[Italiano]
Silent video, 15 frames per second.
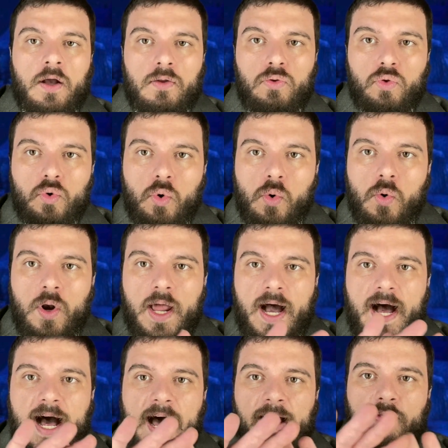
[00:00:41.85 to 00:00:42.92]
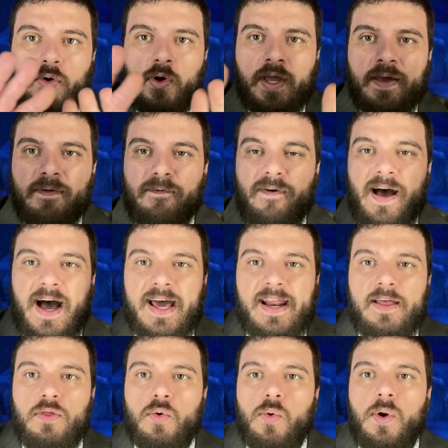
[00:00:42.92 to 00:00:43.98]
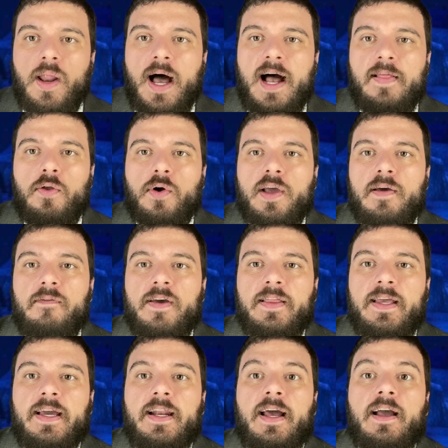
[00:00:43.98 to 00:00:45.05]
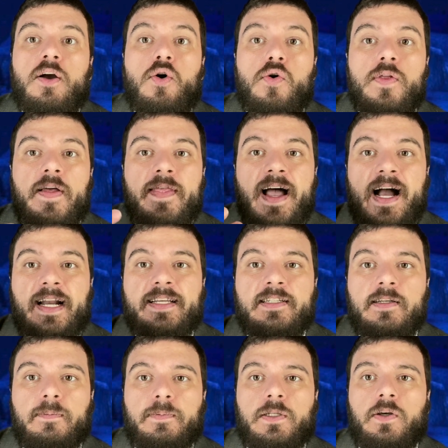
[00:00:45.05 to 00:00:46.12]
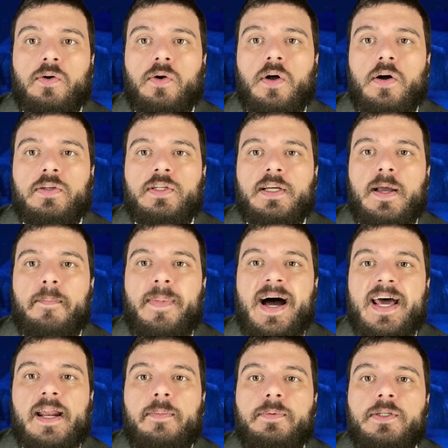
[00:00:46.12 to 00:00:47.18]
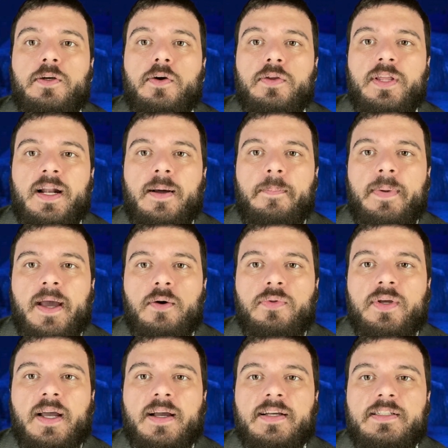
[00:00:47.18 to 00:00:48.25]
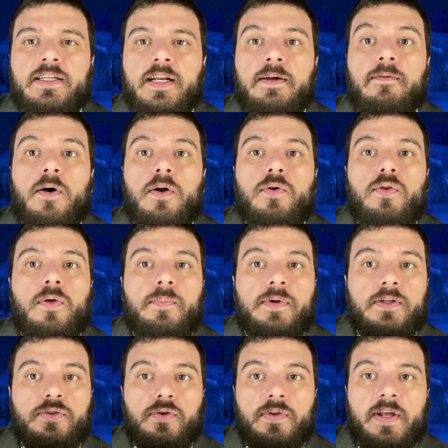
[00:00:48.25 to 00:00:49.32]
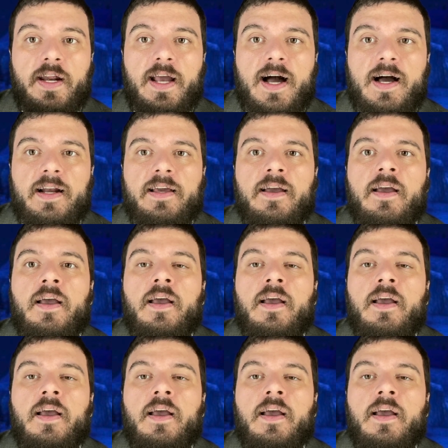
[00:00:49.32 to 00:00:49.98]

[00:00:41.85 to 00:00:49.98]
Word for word: Nulla hanno a che fare, nulla hanno a che vedere con analisi psicologiche barra psicoterapeutiche che si rivolgono a persone reali.